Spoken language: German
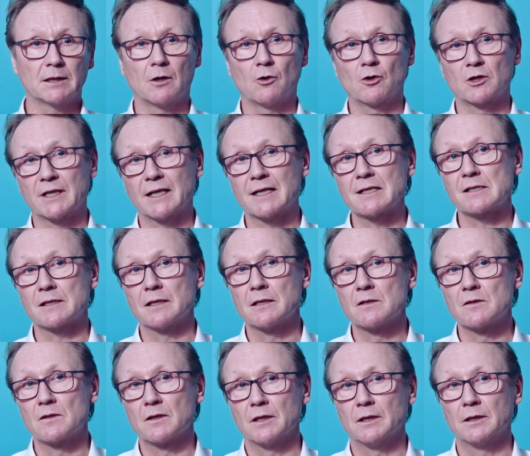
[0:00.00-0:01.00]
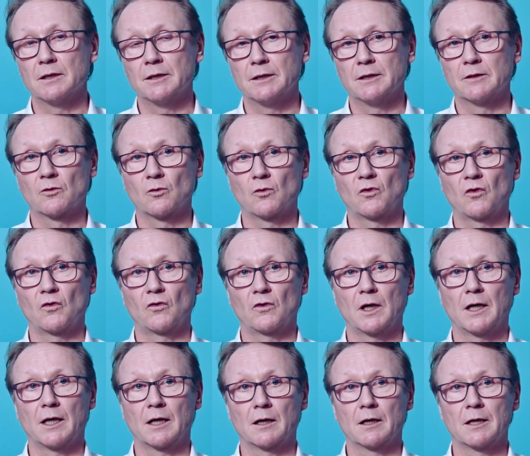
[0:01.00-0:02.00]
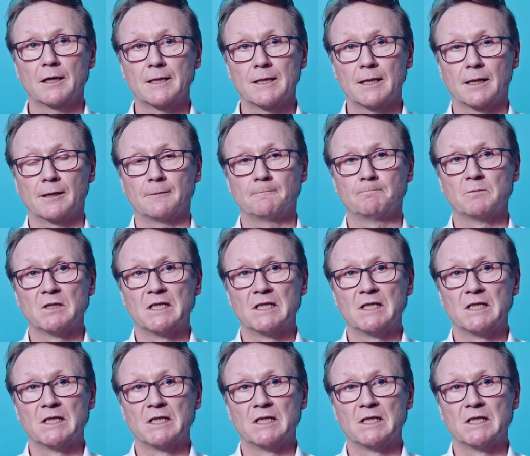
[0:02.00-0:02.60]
auch das in äh, sozusagen ja,